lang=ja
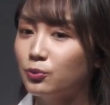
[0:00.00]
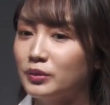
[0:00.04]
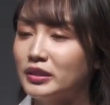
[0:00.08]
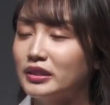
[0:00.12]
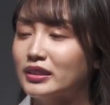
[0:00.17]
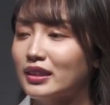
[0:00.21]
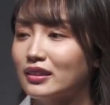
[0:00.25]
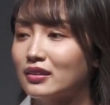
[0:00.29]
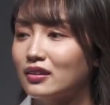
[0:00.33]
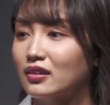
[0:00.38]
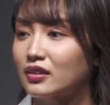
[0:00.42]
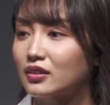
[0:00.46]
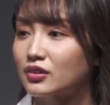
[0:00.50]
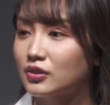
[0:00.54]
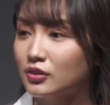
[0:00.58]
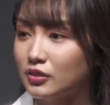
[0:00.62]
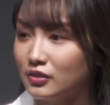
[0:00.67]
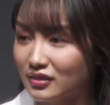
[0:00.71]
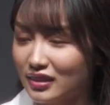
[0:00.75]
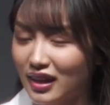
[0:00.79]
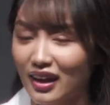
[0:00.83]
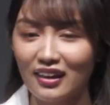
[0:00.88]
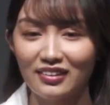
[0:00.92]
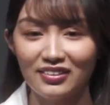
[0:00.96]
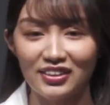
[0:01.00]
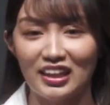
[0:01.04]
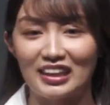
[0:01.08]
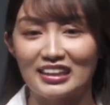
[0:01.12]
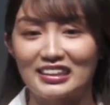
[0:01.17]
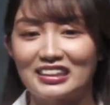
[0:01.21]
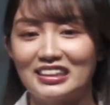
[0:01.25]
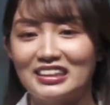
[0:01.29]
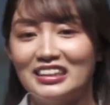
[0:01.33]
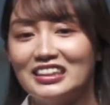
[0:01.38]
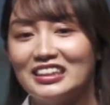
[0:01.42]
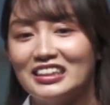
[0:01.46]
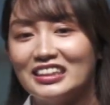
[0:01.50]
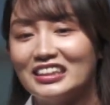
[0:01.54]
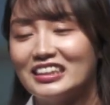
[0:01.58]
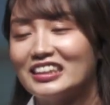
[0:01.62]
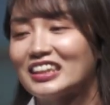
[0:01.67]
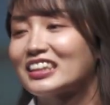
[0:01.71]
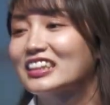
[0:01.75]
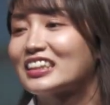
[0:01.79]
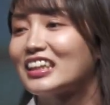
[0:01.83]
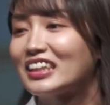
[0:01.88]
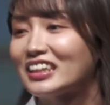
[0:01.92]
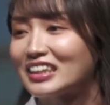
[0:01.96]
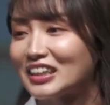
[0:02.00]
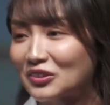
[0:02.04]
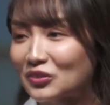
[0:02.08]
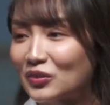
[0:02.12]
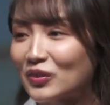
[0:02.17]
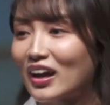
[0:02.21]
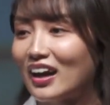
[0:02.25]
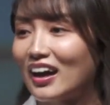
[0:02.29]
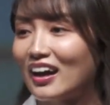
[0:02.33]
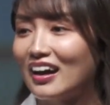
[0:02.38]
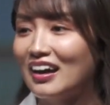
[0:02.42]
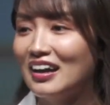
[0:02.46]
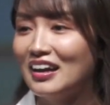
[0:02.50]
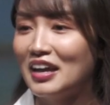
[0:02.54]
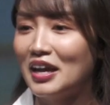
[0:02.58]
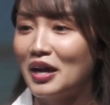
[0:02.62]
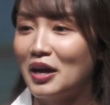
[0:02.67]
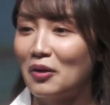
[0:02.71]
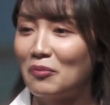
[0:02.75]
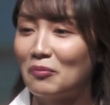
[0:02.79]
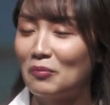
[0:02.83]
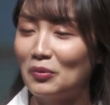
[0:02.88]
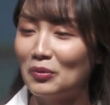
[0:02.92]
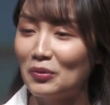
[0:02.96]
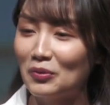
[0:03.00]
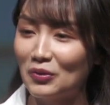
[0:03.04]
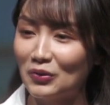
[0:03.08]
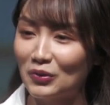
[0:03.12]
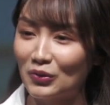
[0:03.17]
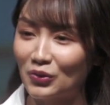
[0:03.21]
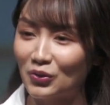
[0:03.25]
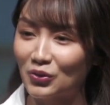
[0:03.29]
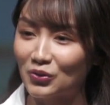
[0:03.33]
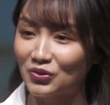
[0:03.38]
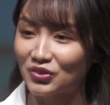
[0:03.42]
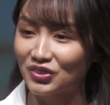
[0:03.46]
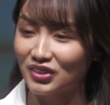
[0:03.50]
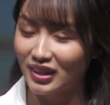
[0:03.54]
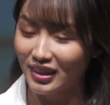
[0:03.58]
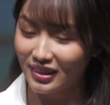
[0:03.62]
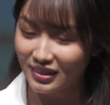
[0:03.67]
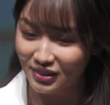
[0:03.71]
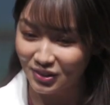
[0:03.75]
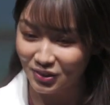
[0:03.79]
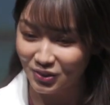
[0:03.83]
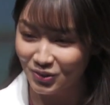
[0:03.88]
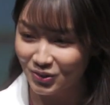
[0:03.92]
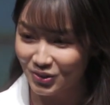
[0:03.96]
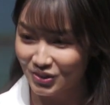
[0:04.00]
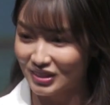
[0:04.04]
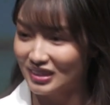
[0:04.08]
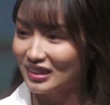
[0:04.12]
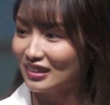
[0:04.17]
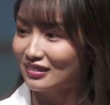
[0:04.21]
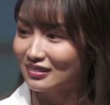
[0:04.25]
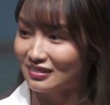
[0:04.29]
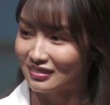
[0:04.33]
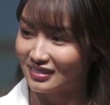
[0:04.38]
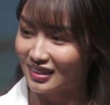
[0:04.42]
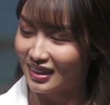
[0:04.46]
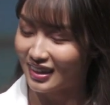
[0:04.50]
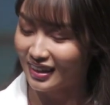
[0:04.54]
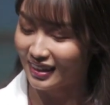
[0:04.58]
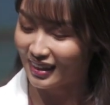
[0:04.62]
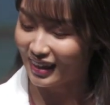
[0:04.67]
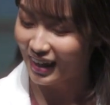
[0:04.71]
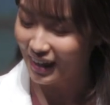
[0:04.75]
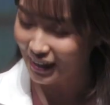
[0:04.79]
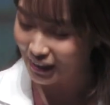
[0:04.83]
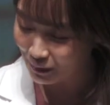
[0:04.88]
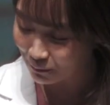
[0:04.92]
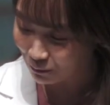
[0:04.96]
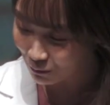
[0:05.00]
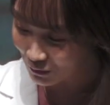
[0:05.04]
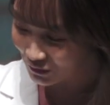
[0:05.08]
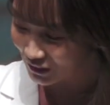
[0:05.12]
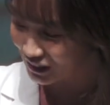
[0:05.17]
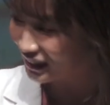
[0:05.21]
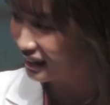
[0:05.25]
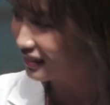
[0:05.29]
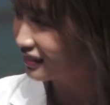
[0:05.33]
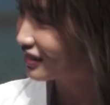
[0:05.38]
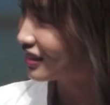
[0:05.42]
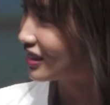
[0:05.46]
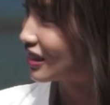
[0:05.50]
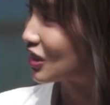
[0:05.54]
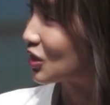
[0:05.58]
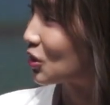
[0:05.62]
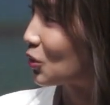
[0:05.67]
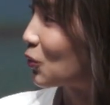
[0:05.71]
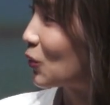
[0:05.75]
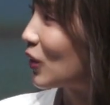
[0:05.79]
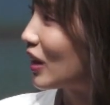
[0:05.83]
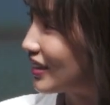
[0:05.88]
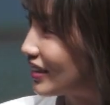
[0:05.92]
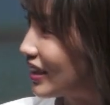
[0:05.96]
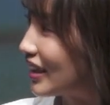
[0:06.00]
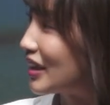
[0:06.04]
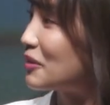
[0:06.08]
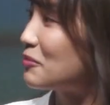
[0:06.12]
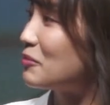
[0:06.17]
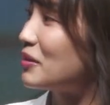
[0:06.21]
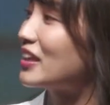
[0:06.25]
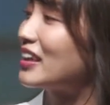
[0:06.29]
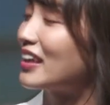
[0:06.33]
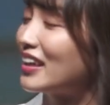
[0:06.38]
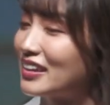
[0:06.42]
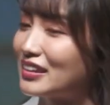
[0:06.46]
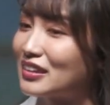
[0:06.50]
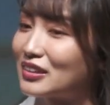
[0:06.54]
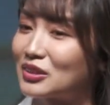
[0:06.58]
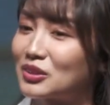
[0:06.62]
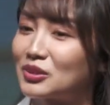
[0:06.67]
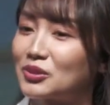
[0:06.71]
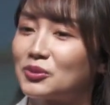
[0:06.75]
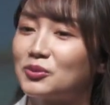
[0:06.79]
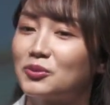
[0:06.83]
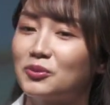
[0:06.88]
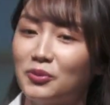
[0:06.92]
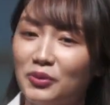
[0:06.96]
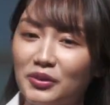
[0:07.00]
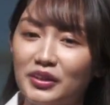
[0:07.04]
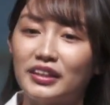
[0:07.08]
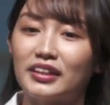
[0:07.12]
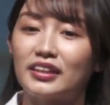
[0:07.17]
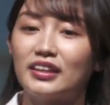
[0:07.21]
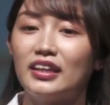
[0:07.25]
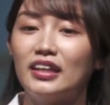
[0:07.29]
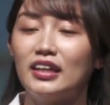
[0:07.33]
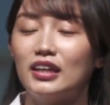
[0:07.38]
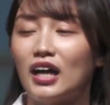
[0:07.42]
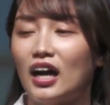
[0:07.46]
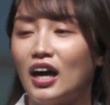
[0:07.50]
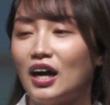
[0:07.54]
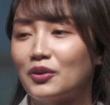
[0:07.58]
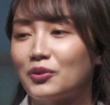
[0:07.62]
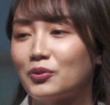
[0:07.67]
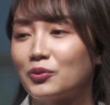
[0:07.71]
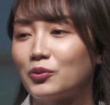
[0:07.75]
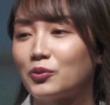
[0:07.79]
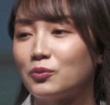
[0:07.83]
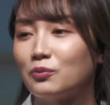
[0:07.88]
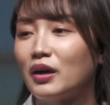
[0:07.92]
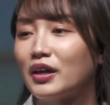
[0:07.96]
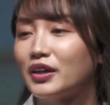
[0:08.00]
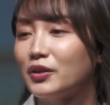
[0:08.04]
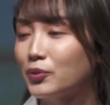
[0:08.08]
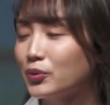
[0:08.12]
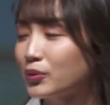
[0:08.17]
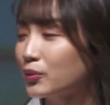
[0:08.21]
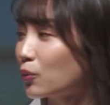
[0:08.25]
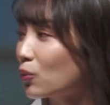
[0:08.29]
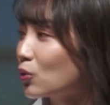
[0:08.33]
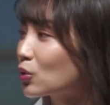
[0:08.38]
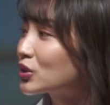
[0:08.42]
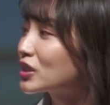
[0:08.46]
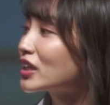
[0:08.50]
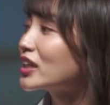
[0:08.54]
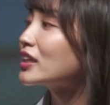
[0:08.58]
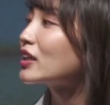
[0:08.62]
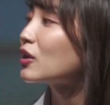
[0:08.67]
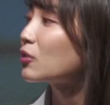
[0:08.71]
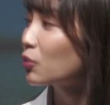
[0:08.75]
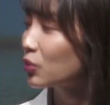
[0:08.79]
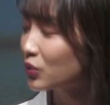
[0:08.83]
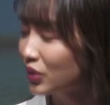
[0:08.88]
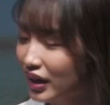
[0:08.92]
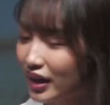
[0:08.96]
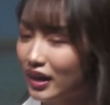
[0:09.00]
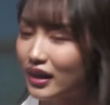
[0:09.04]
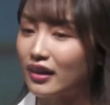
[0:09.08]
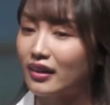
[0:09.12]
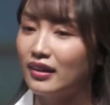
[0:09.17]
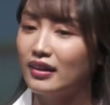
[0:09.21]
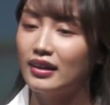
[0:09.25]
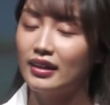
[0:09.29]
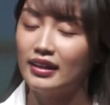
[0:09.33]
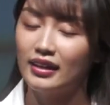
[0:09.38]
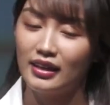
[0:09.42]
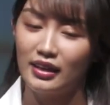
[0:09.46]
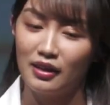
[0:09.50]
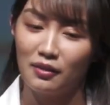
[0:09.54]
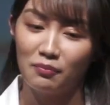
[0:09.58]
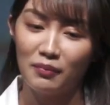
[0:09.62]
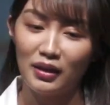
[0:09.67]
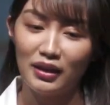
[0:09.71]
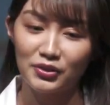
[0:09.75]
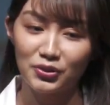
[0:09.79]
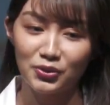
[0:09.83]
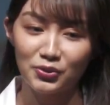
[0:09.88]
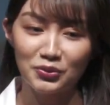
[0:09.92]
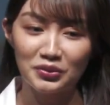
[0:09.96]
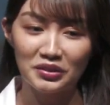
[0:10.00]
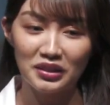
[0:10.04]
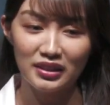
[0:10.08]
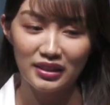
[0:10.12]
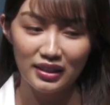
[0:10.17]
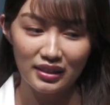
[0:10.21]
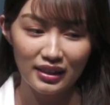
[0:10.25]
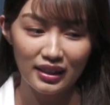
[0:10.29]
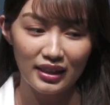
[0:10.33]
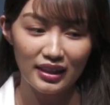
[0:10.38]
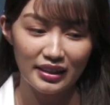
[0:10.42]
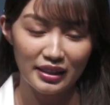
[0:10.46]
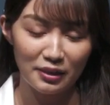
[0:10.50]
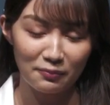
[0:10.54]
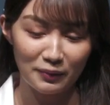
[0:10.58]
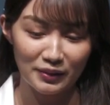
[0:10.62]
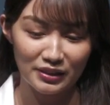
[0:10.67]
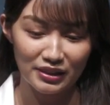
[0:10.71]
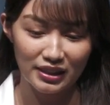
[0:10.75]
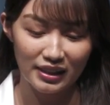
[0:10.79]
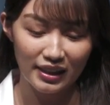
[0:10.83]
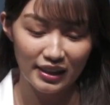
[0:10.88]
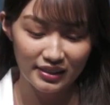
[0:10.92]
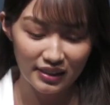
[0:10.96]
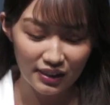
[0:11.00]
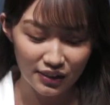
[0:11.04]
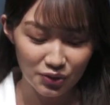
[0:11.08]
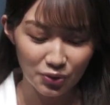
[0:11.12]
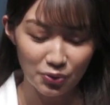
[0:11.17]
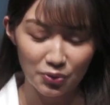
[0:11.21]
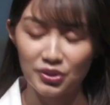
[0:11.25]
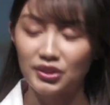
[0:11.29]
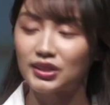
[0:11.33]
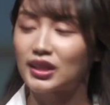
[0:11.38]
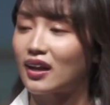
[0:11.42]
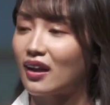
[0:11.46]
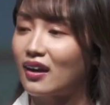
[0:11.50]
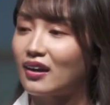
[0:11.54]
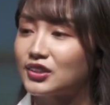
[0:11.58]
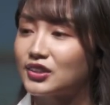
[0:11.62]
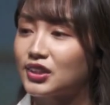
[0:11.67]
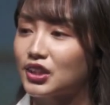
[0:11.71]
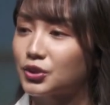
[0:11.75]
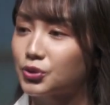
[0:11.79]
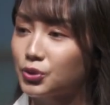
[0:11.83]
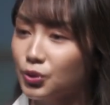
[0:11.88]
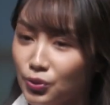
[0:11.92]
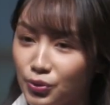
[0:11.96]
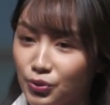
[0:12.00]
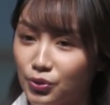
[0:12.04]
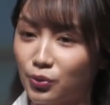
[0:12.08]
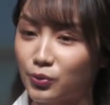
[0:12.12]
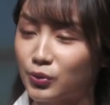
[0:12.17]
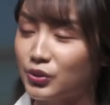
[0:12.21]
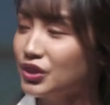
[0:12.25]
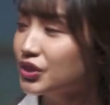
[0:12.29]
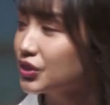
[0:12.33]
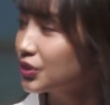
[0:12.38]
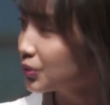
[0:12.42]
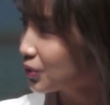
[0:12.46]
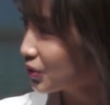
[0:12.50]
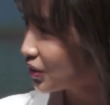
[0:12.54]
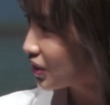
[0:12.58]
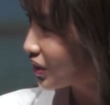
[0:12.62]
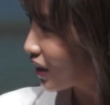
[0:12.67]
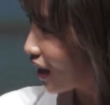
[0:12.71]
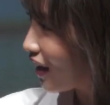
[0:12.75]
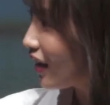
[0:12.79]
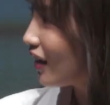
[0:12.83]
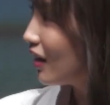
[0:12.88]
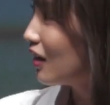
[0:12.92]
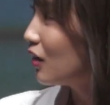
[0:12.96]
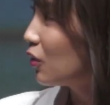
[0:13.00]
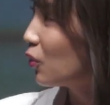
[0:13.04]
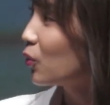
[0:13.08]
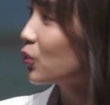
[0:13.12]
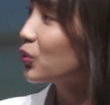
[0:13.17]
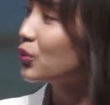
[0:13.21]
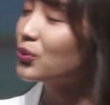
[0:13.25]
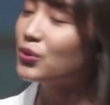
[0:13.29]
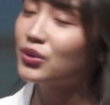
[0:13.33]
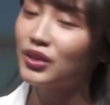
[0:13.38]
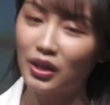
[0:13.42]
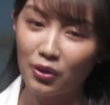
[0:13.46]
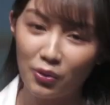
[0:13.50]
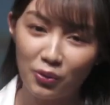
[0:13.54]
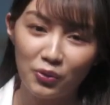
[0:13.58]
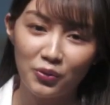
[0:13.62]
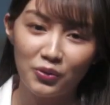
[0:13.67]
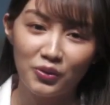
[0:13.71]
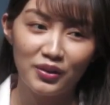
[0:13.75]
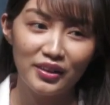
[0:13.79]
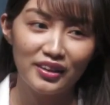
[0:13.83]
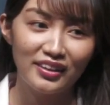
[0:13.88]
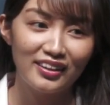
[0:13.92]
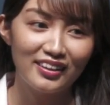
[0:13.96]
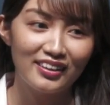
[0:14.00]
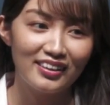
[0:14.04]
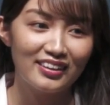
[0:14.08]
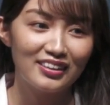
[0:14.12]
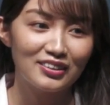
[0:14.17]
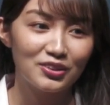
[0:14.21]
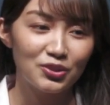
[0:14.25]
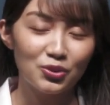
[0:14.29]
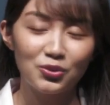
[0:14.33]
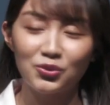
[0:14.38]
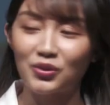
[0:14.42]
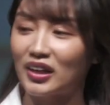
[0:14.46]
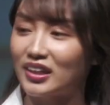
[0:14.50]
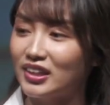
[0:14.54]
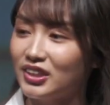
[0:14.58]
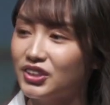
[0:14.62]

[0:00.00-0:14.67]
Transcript: を見つけたらすぐダーって走りに行っちゃったりだとかもう研究したくて解剖したくてしょうがないみたいなすっごいあの、まあ、いろいろ旺盛な子で、まあ、そんな中やっぱり違い出すとしたじゃあちょっと落ち着いた大人をちょっとア